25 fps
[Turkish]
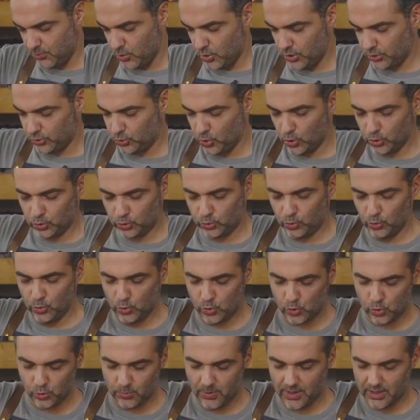böyle 4'te 3
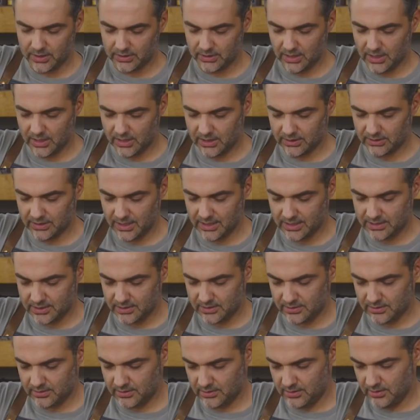su bardağı kadar.
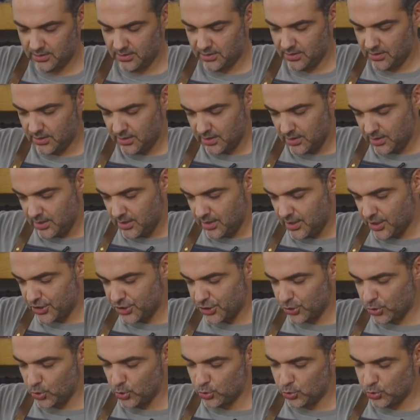
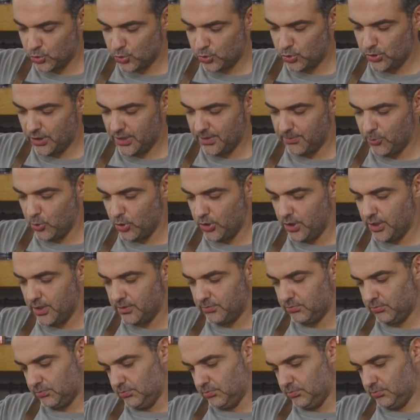Kaşık ölçüsüyle böyle